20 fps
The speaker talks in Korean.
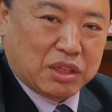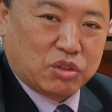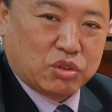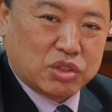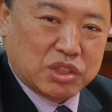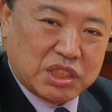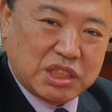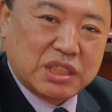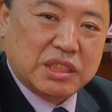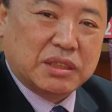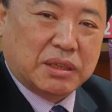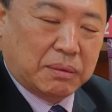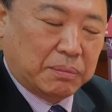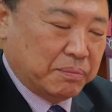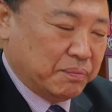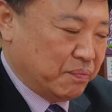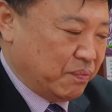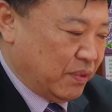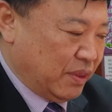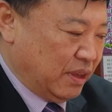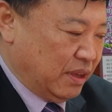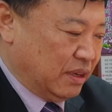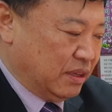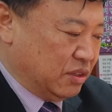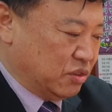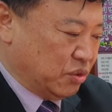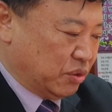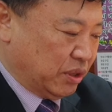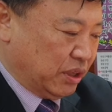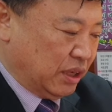또 취업 이런
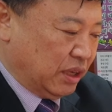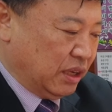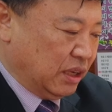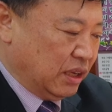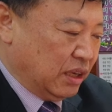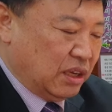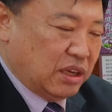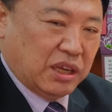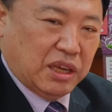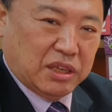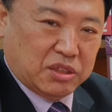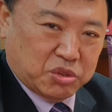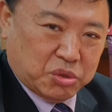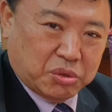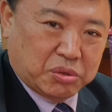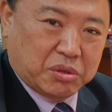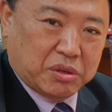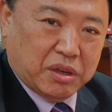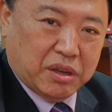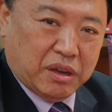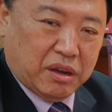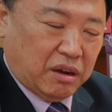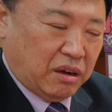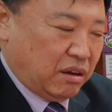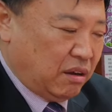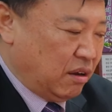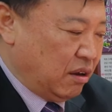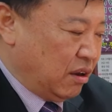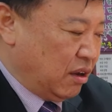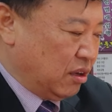쪽이 예, 좋고요.